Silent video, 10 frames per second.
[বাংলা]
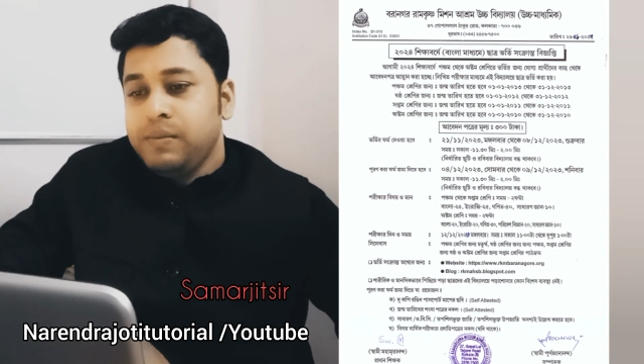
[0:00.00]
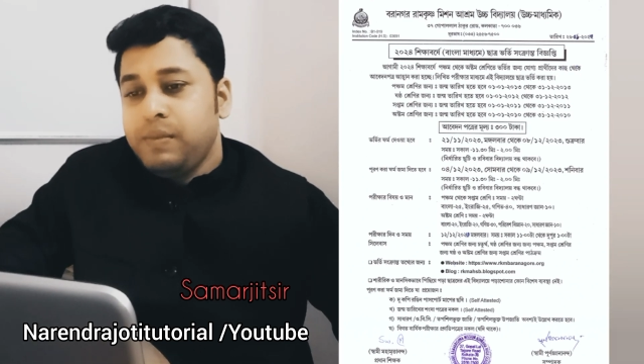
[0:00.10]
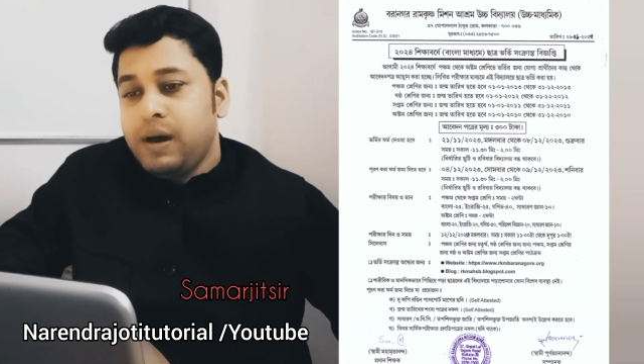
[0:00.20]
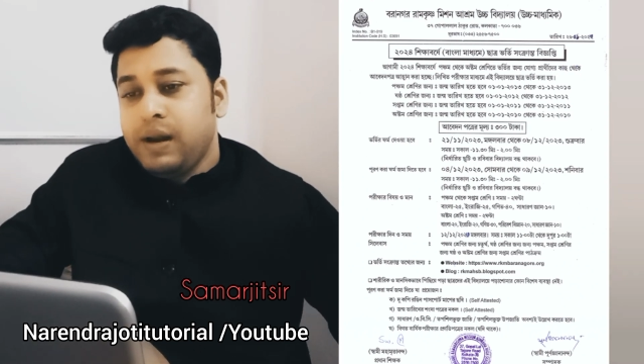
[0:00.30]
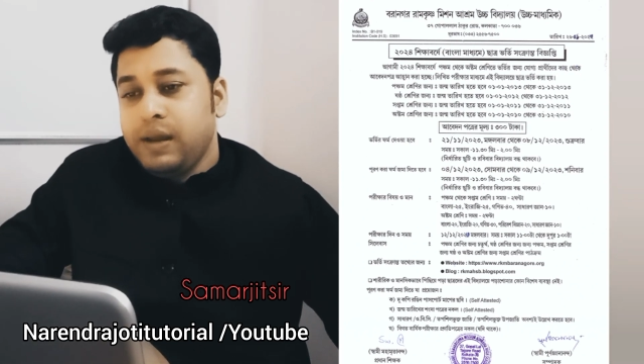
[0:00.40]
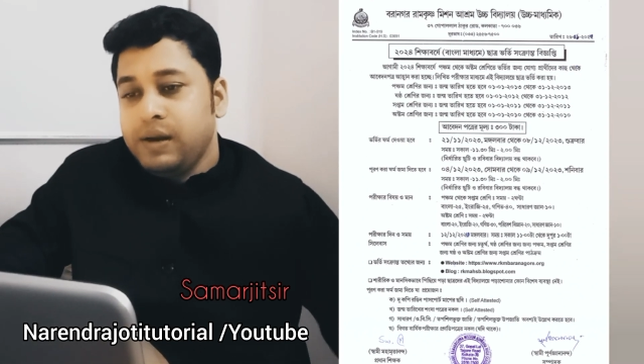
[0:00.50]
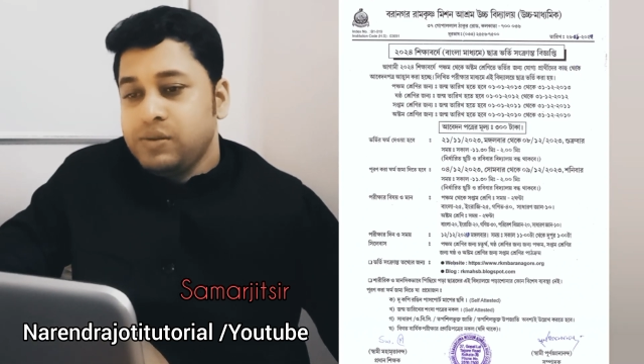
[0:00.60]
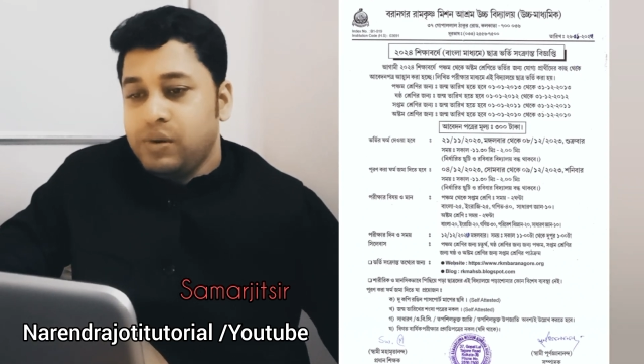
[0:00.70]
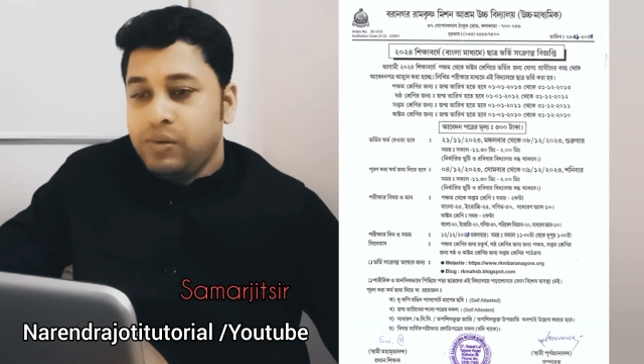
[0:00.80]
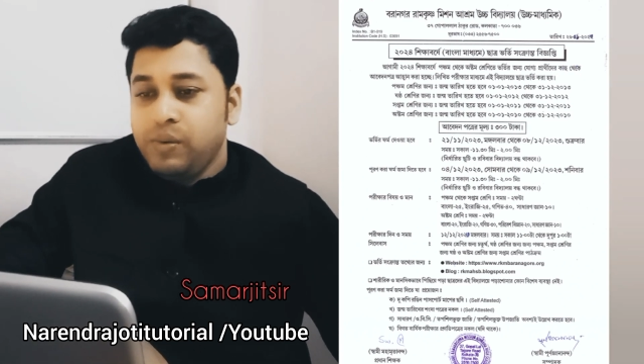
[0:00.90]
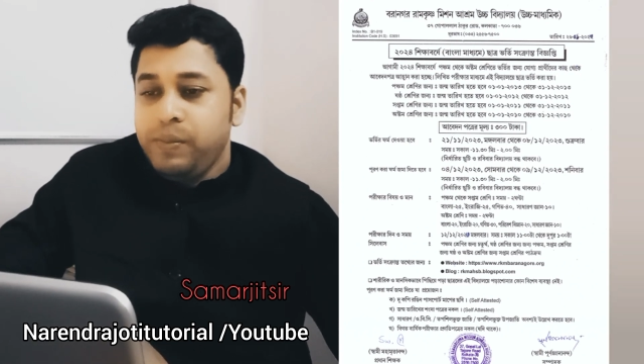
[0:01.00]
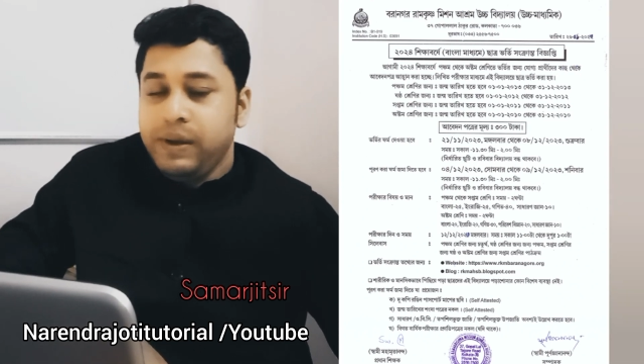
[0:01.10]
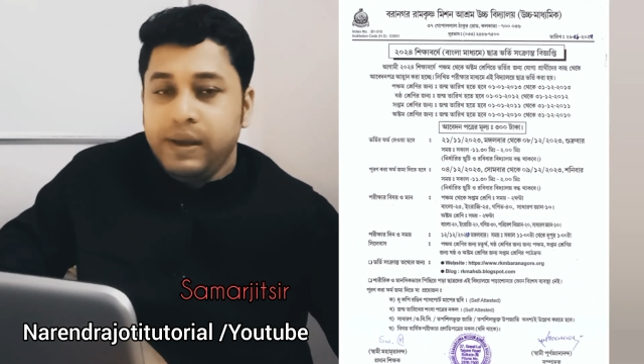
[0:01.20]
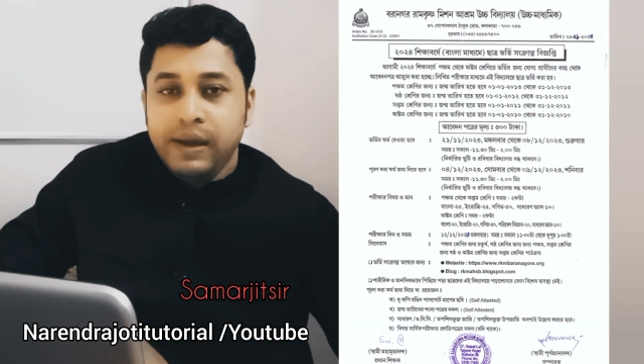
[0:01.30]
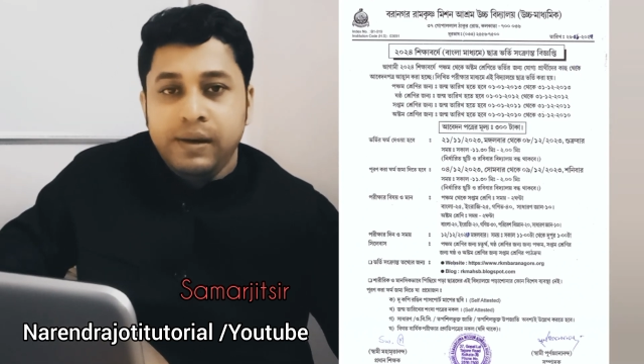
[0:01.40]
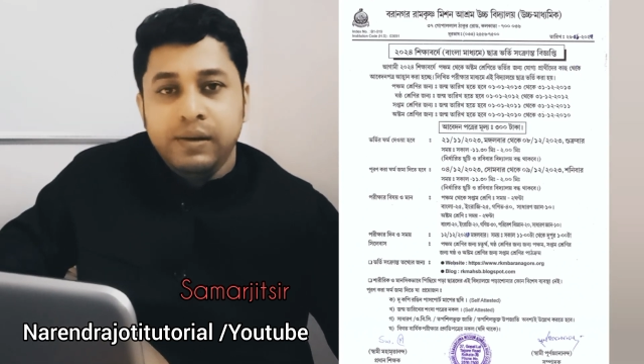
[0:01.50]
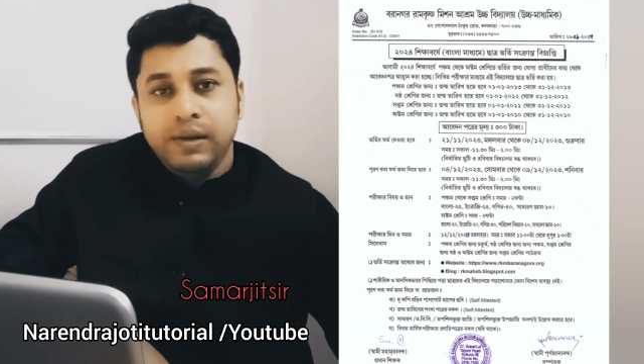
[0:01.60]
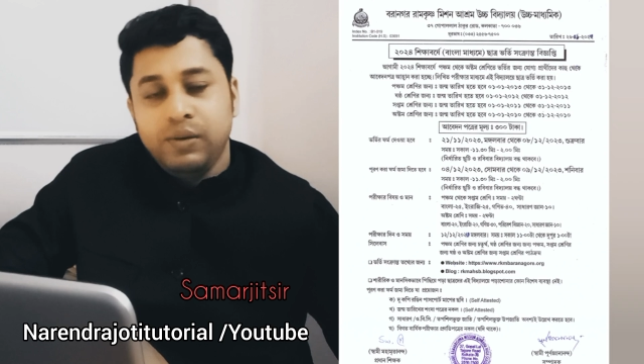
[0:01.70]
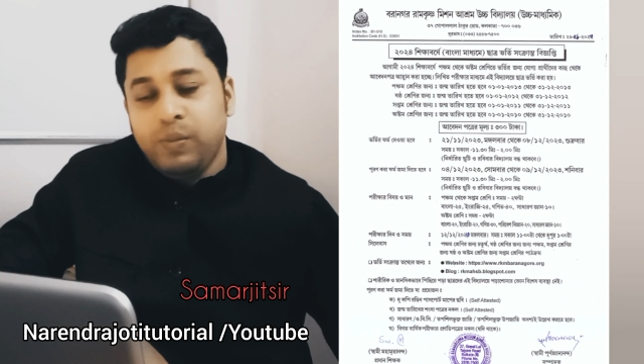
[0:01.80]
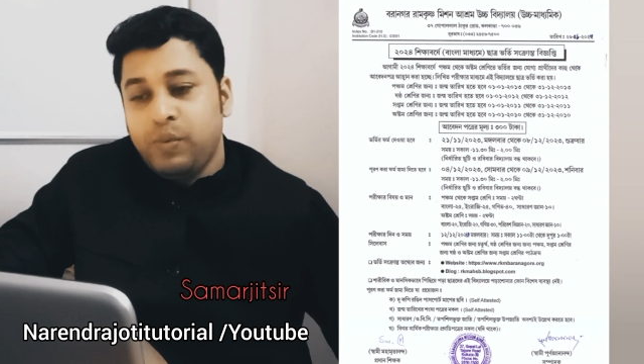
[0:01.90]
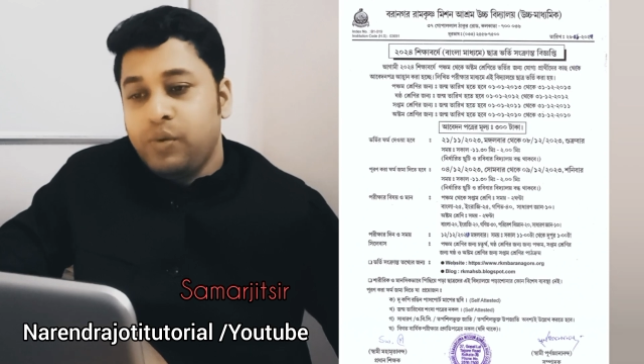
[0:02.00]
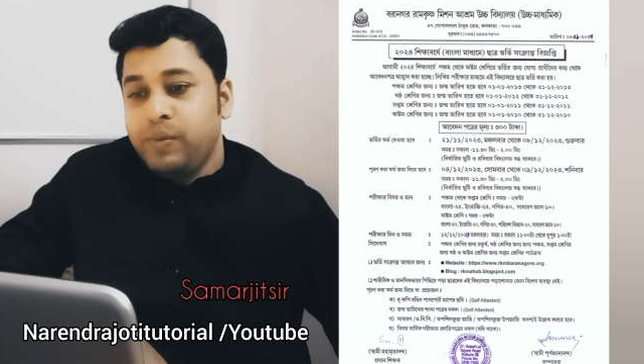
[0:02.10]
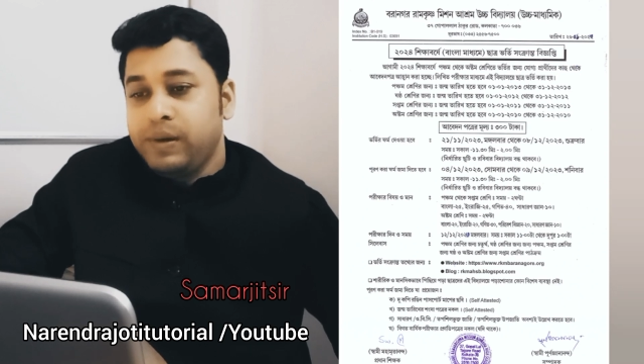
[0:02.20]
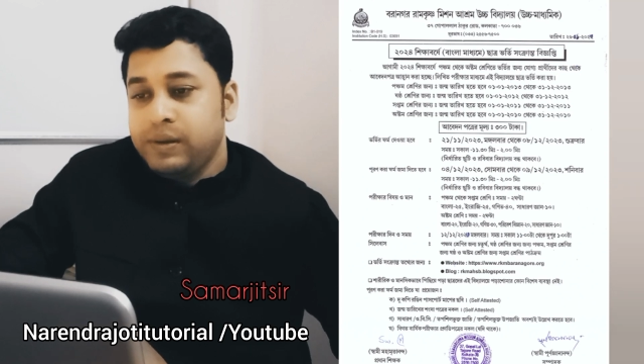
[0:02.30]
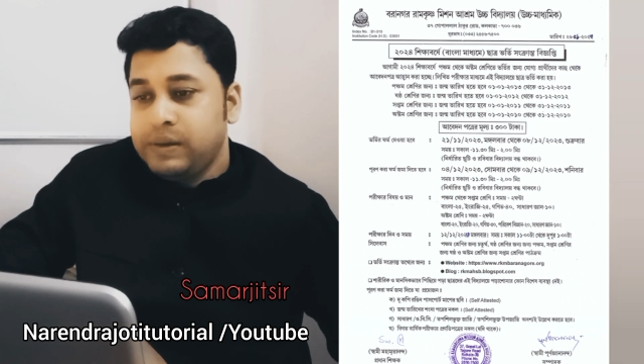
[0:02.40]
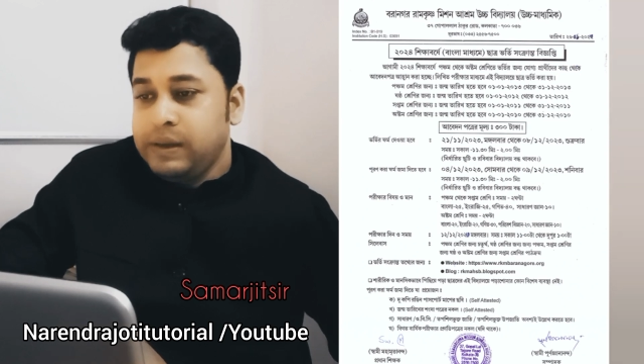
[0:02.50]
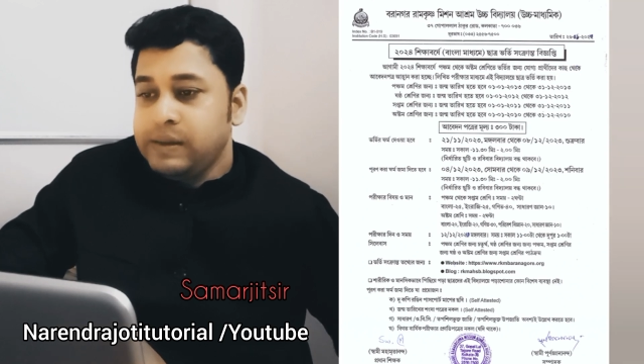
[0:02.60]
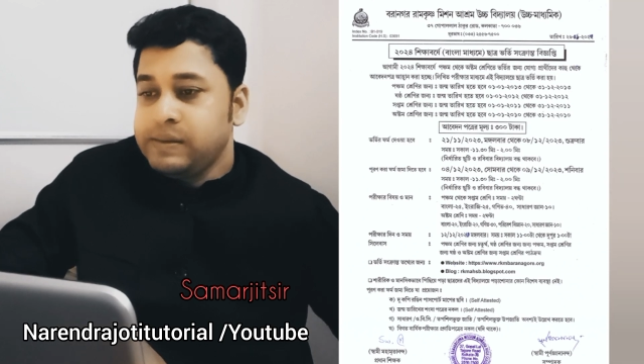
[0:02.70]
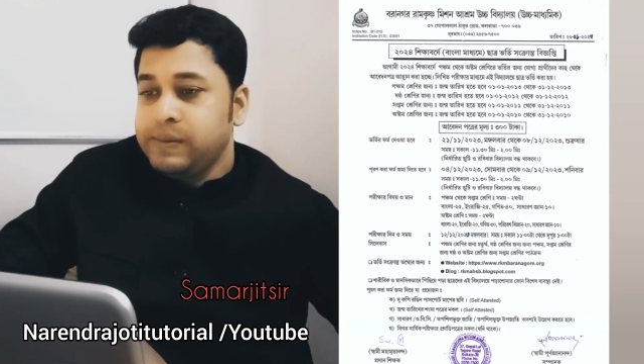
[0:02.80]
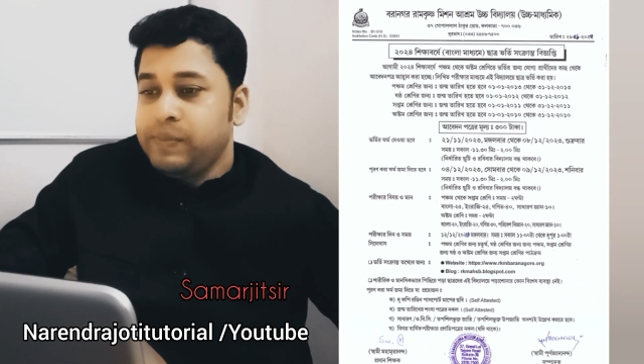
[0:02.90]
বাংলা ইংরেজি অঙ্ক বিজ্ঞান এগুলো পড়বে ঠিক আছে